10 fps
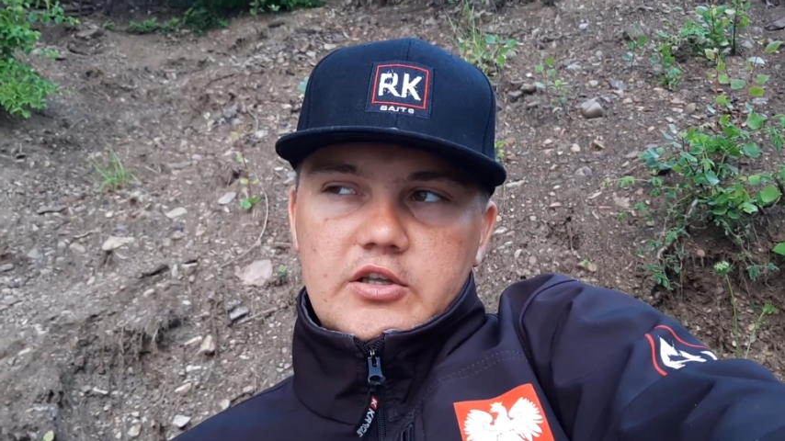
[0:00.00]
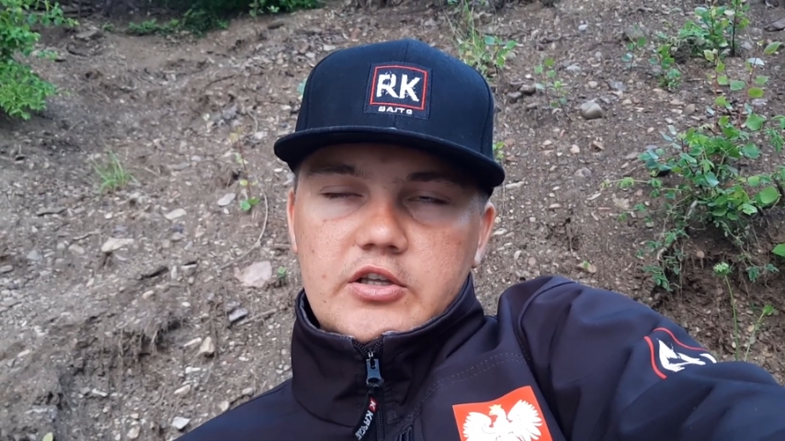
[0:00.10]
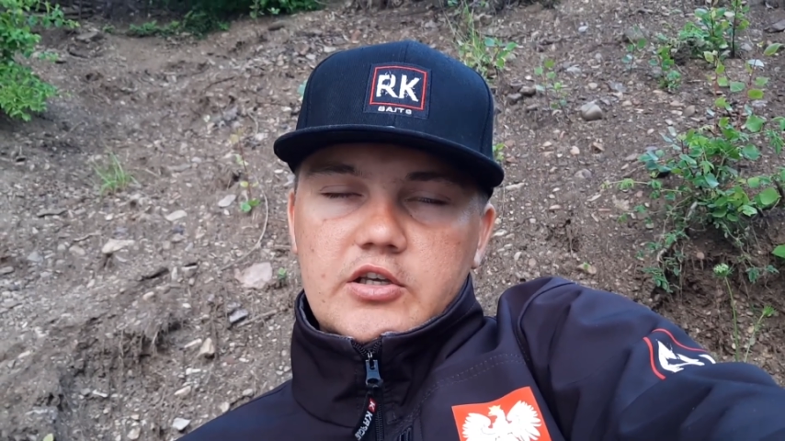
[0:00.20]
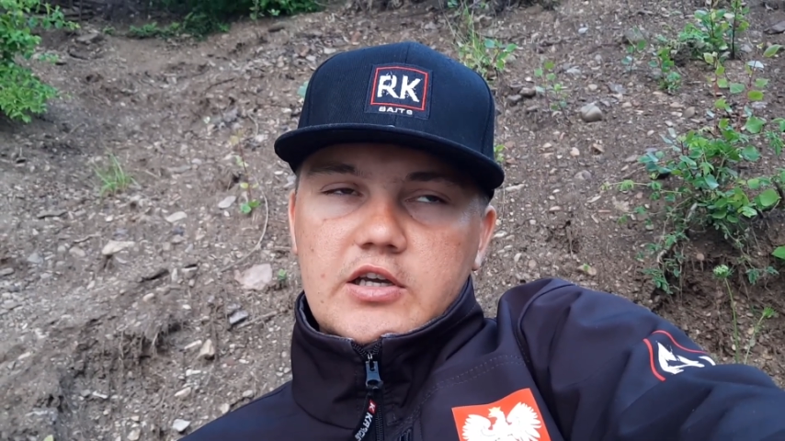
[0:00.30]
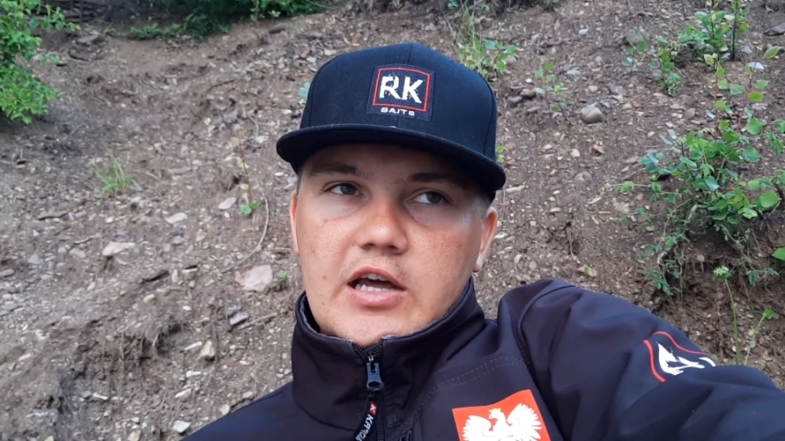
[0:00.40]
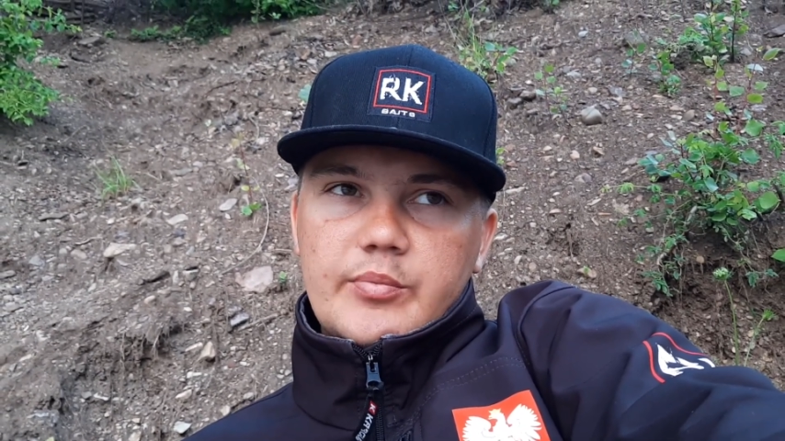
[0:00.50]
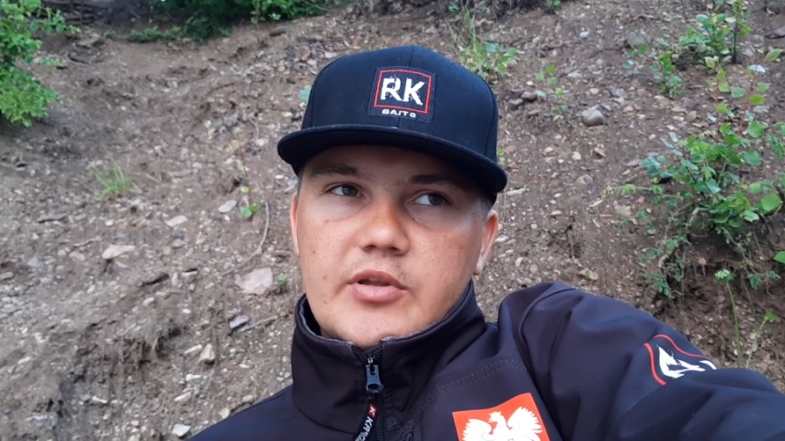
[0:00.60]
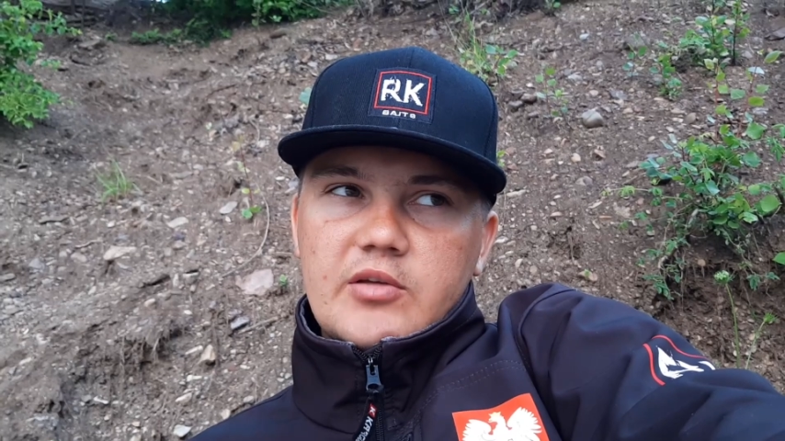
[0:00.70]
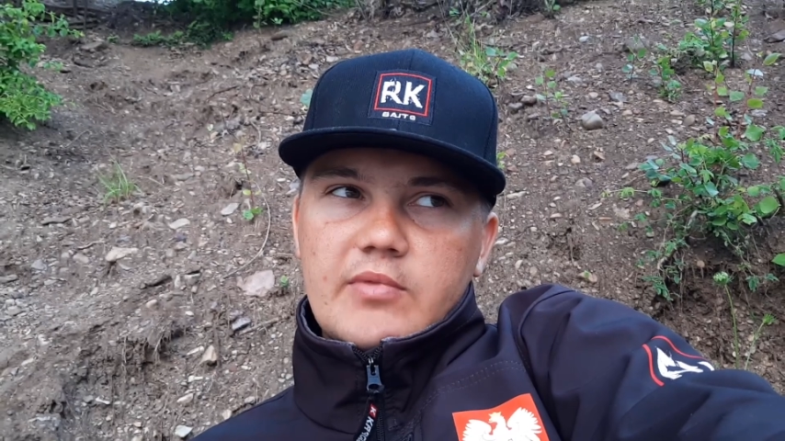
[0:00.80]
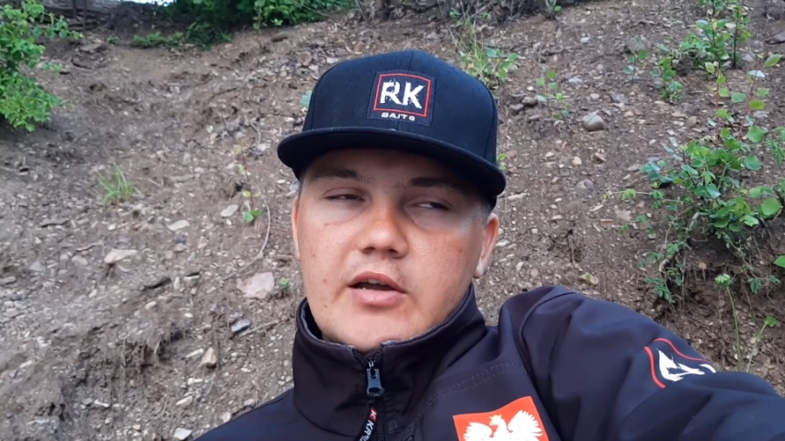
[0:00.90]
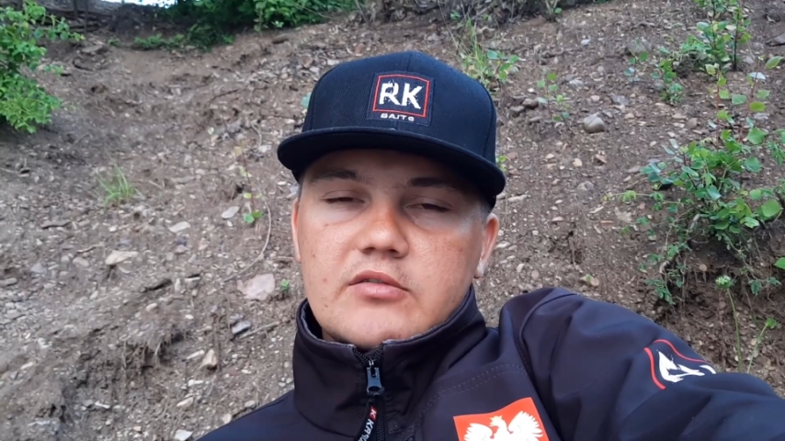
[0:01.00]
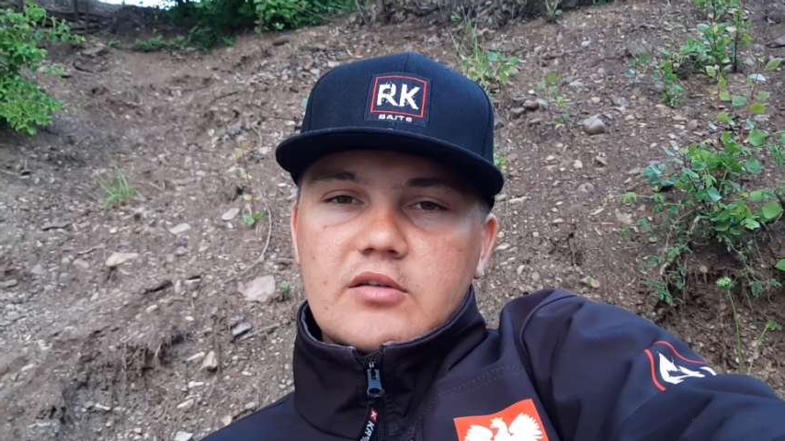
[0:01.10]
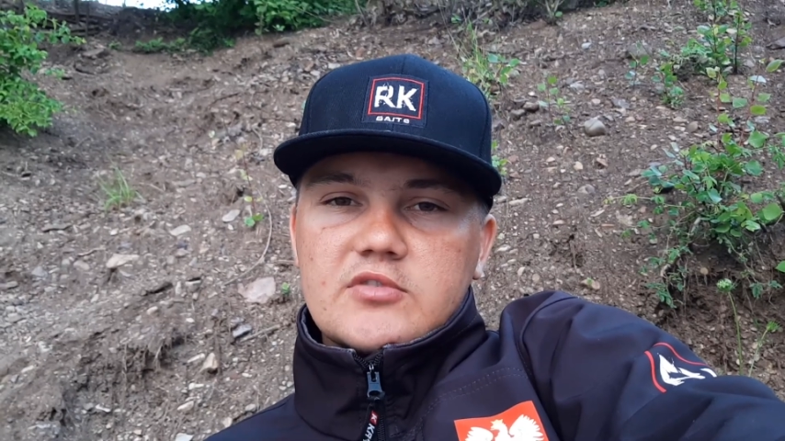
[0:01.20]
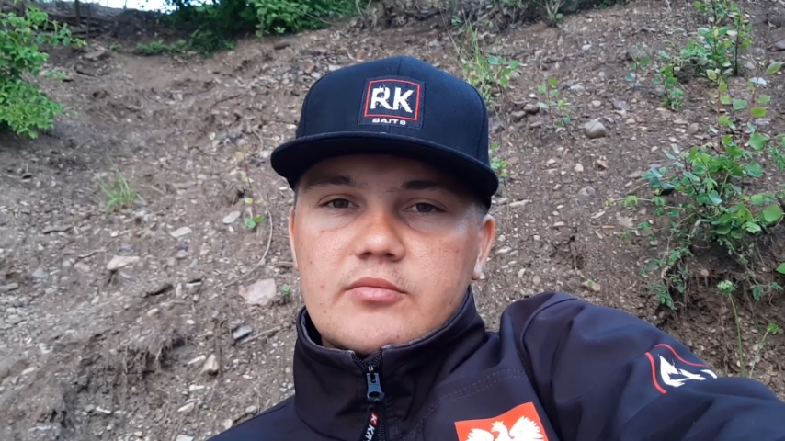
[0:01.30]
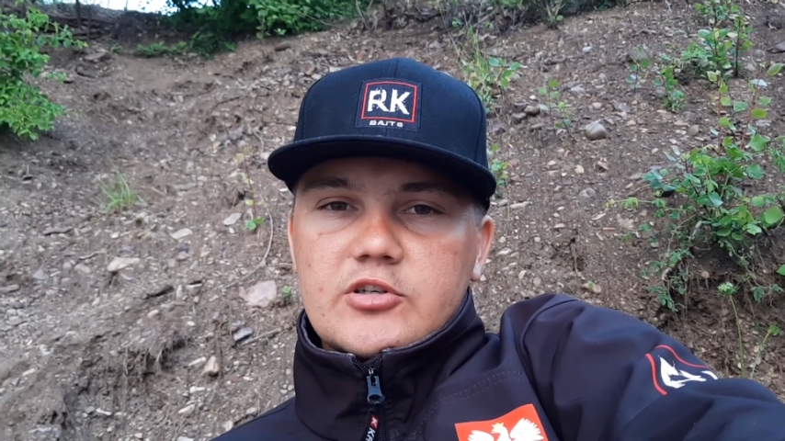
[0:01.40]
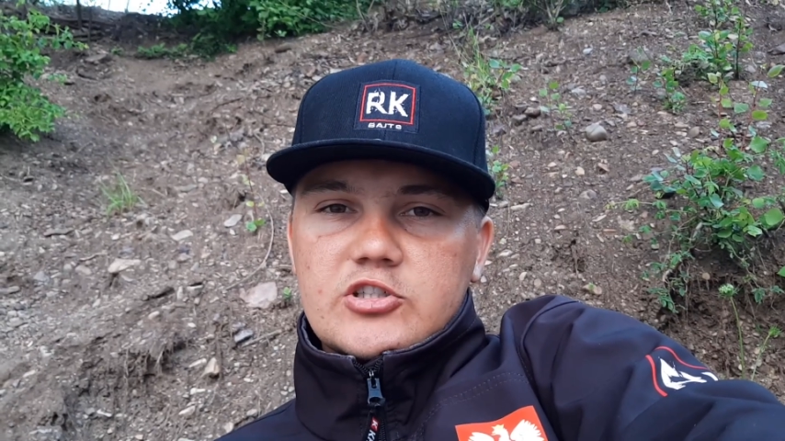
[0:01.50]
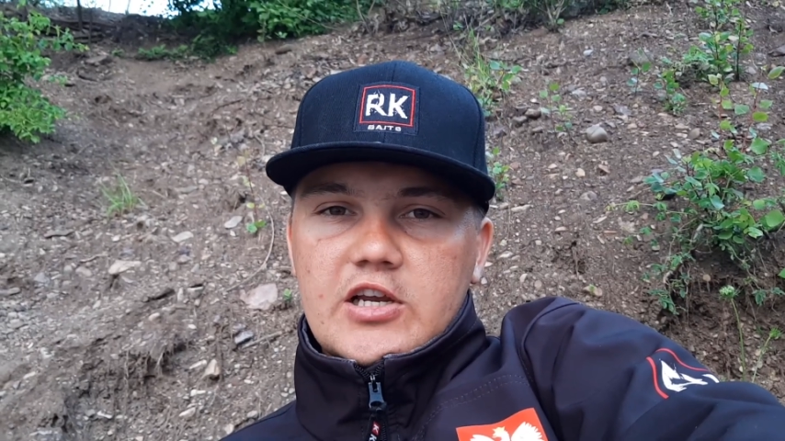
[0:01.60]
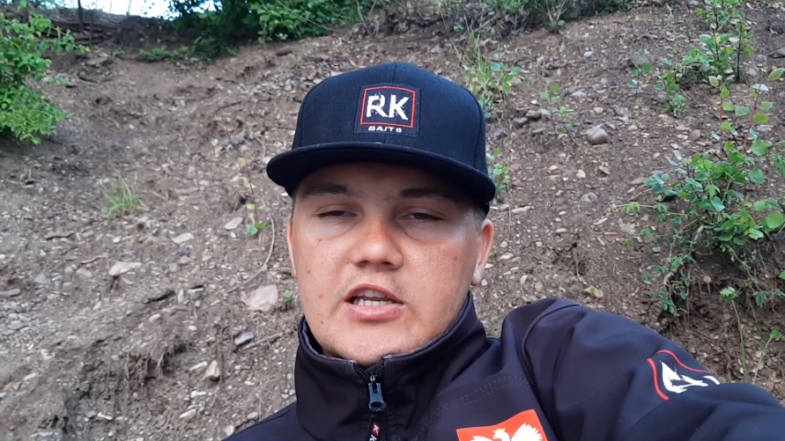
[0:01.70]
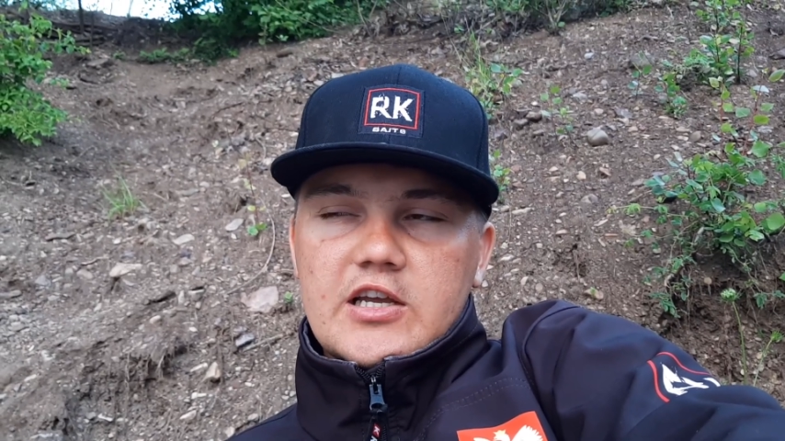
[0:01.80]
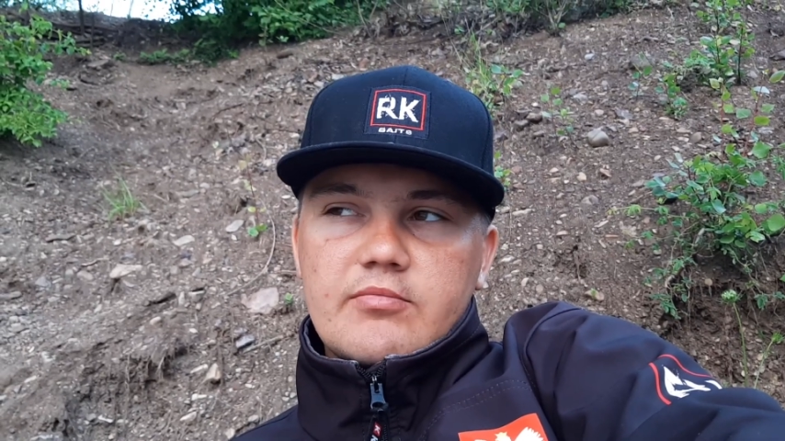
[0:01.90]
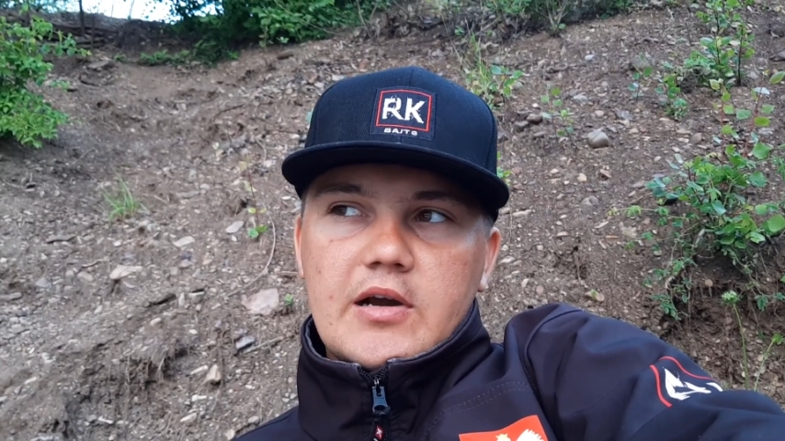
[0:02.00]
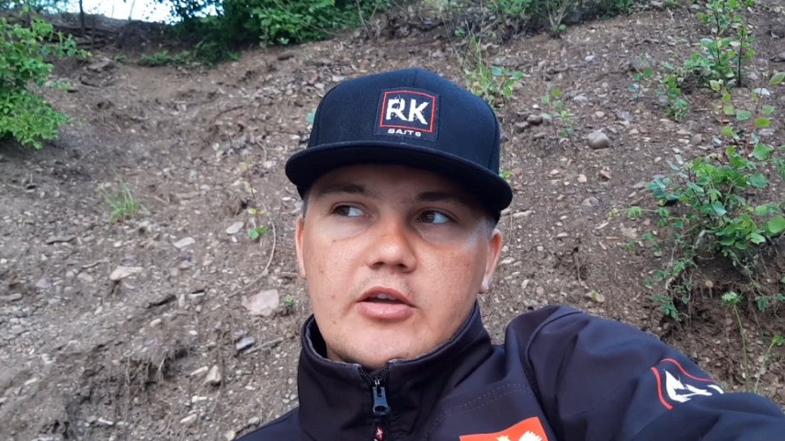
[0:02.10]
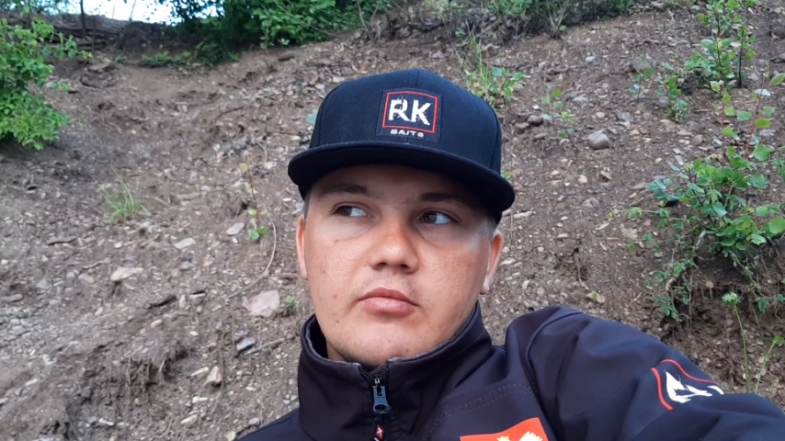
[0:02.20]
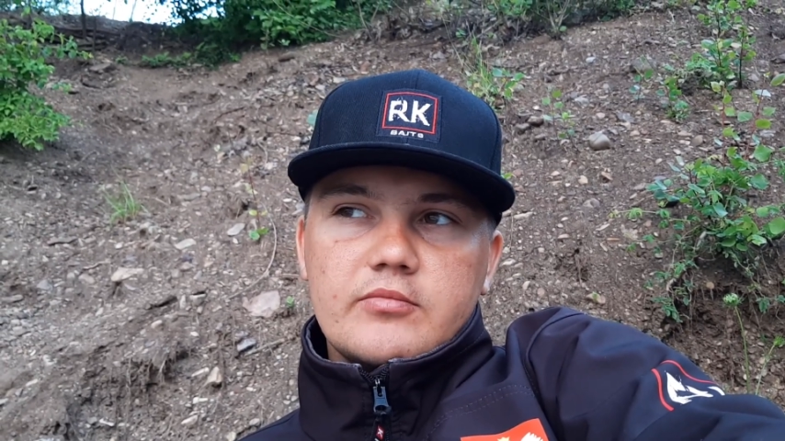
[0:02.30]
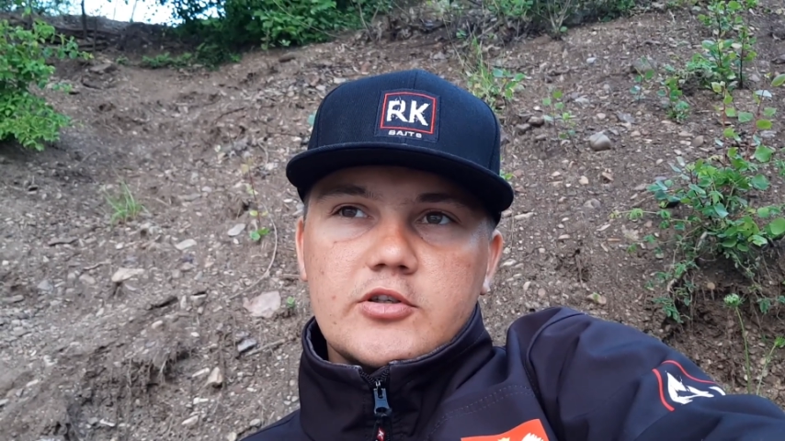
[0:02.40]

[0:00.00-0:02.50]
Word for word: i karpie nie mają tam zamieszania i mają